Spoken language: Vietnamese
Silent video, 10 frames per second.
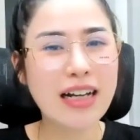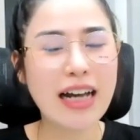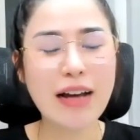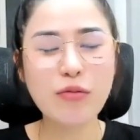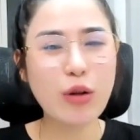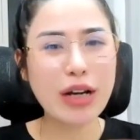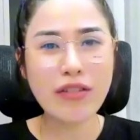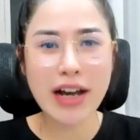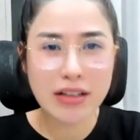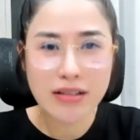Em quay
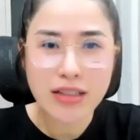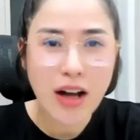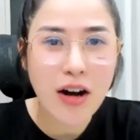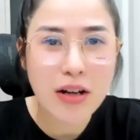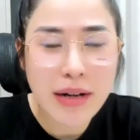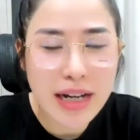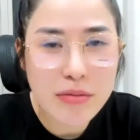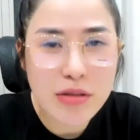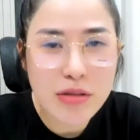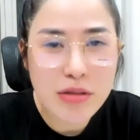về như thời mà em
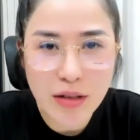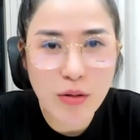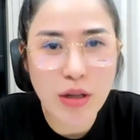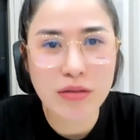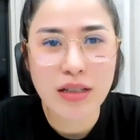chưa sinh luôn.